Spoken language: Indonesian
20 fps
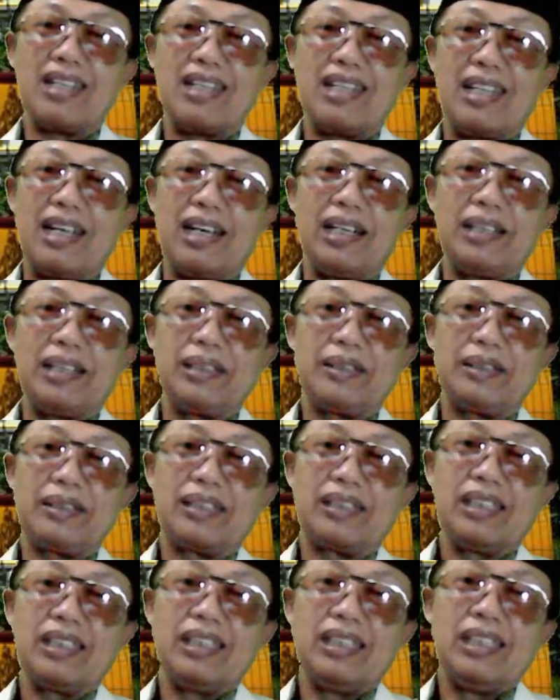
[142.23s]
Nah,
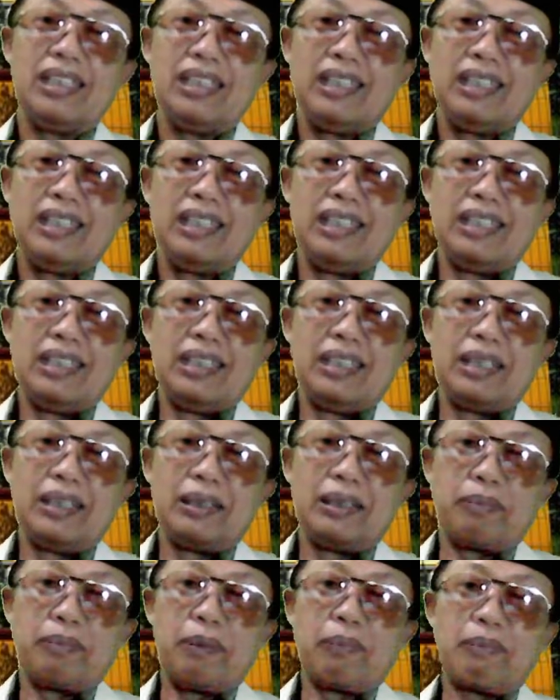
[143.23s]

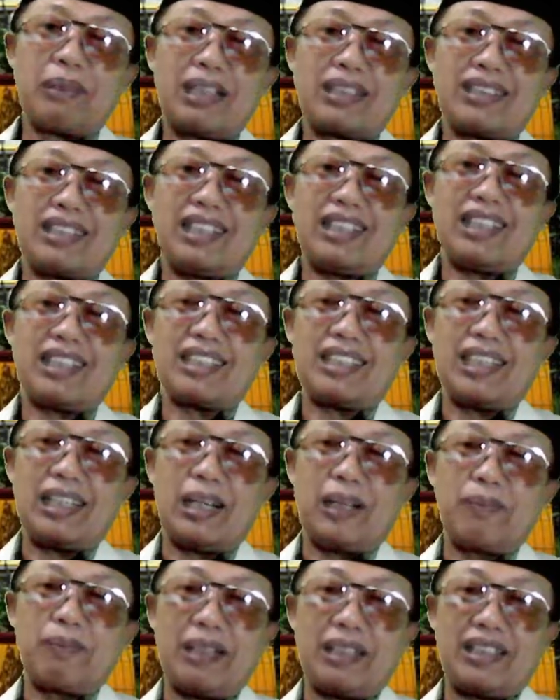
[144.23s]
pemirsa yang
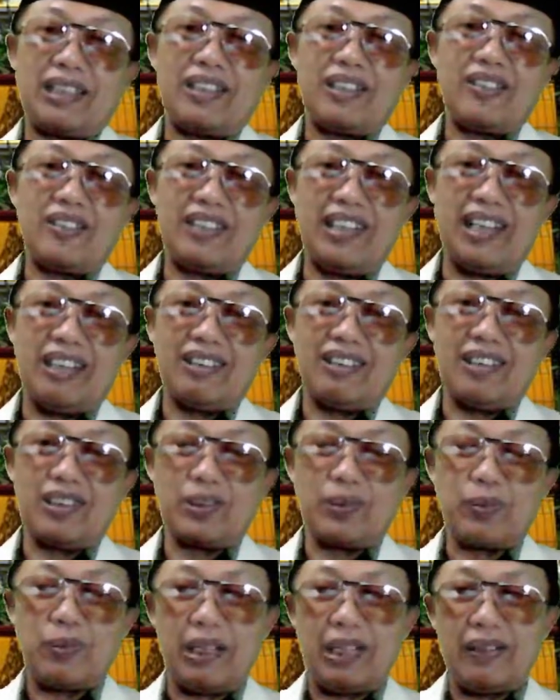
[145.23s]
dirahmati oleh Allah
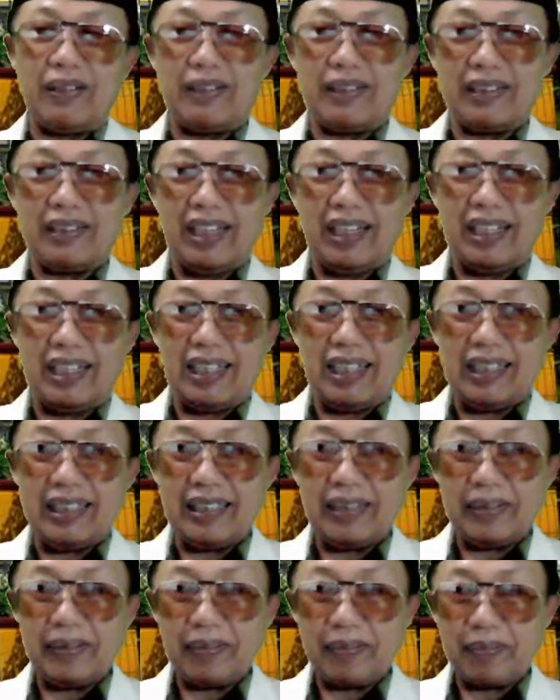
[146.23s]
Subhanahu wa taala,